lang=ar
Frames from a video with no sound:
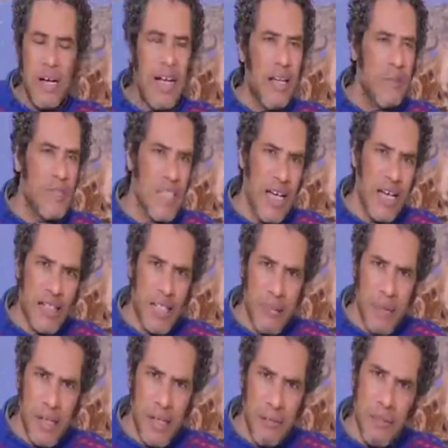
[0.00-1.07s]
على مساحات
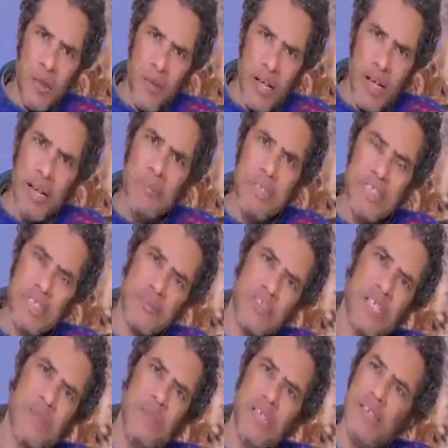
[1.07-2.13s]
كبيرة من الورق متر في
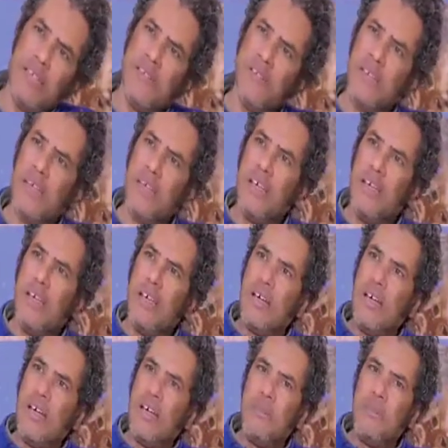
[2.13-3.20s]
70
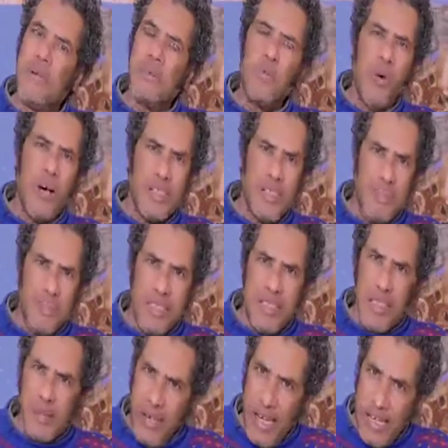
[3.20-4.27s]
مجموعة
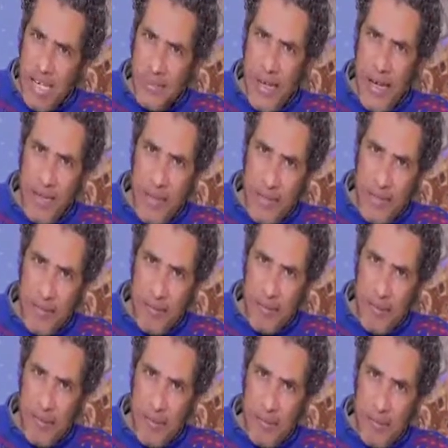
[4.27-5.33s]
سميتها فلاش باك
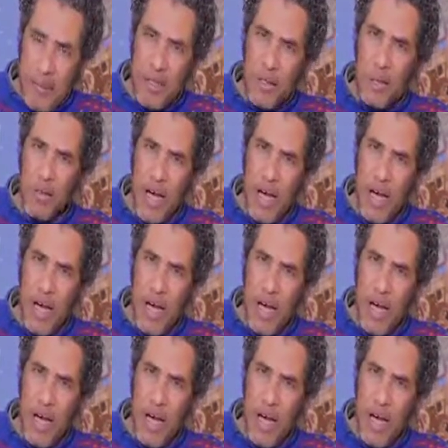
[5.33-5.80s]
برضو